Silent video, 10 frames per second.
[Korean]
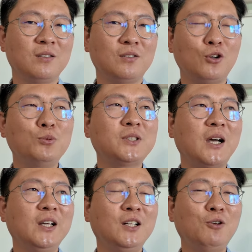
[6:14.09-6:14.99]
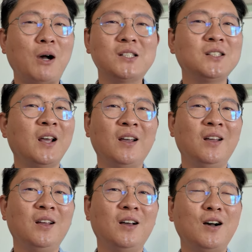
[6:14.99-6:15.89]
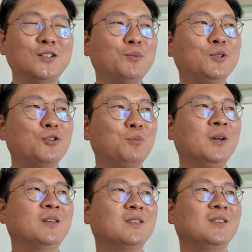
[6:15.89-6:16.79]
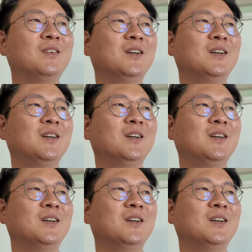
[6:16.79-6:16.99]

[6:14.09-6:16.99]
너무 자기 일을 과신해. 한국 사람들은 정말